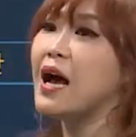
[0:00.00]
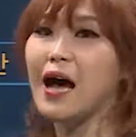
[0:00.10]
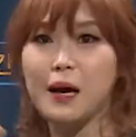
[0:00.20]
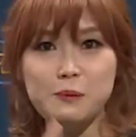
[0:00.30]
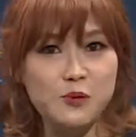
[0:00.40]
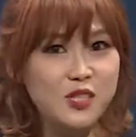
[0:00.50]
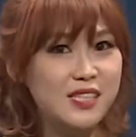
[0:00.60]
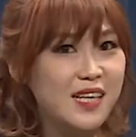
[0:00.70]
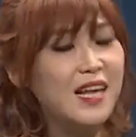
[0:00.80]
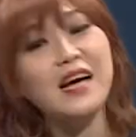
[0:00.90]
한
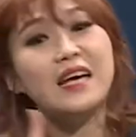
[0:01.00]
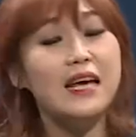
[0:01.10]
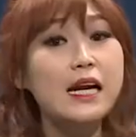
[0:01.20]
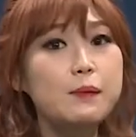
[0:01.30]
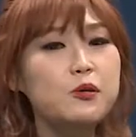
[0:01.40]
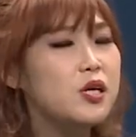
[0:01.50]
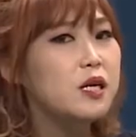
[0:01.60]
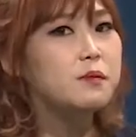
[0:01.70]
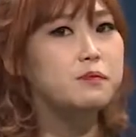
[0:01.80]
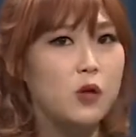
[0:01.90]
문제당
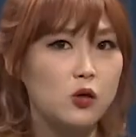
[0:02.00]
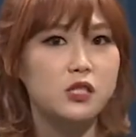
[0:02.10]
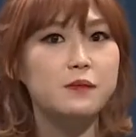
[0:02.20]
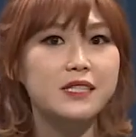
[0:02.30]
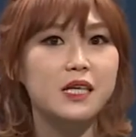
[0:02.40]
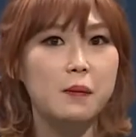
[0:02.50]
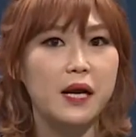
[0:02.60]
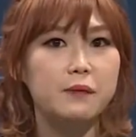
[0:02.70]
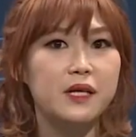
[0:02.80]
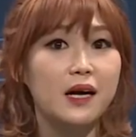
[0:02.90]
1분을 명심하시기
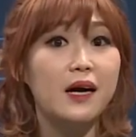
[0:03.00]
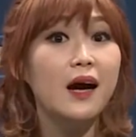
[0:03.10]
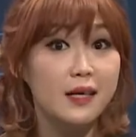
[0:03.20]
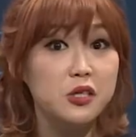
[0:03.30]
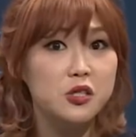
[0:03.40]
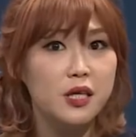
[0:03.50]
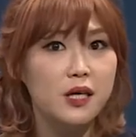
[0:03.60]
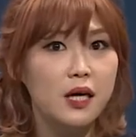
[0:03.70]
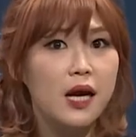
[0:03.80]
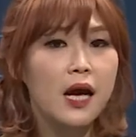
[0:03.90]
바랍니다.
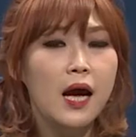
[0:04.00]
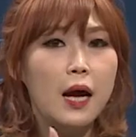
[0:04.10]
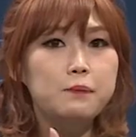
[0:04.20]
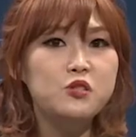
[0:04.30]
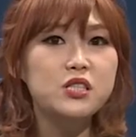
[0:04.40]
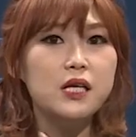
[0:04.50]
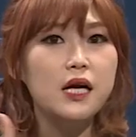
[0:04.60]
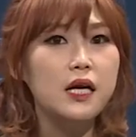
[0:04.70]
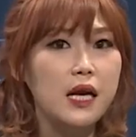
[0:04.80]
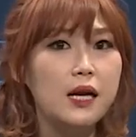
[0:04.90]
아셨죠? 한
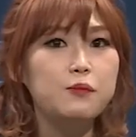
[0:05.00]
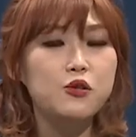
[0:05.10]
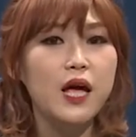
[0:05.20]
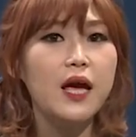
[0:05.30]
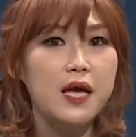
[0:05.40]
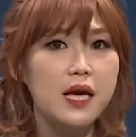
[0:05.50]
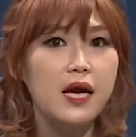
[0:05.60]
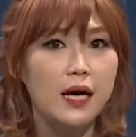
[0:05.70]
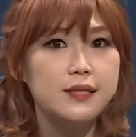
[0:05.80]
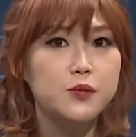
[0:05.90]
문제당 1분의 이
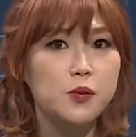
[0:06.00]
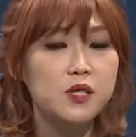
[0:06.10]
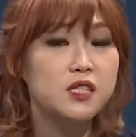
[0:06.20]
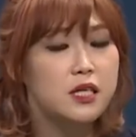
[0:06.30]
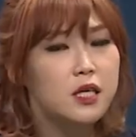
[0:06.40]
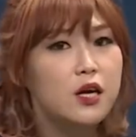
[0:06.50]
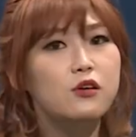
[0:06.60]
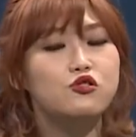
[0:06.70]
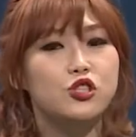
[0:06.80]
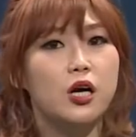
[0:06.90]
약속을
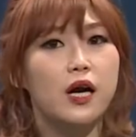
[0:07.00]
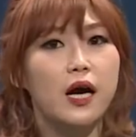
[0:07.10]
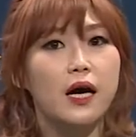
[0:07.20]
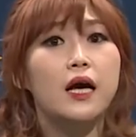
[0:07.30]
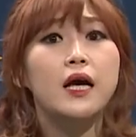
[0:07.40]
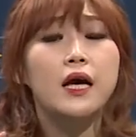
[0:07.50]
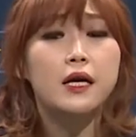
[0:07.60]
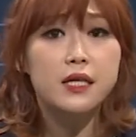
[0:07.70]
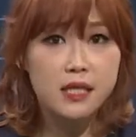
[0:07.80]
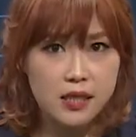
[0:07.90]
지켜주셔야
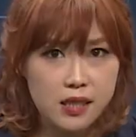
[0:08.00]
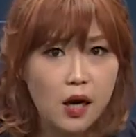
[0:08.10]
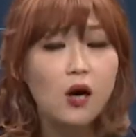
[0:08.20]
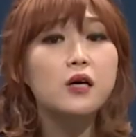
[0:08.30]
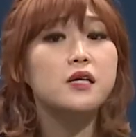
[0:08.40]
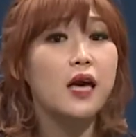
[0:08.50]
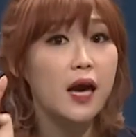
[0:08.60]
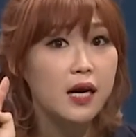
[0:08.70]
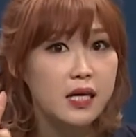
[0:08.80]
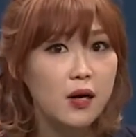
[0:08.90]

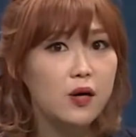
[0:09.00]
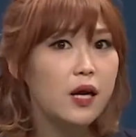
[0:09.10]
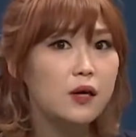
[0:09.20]
그렇게 그렇게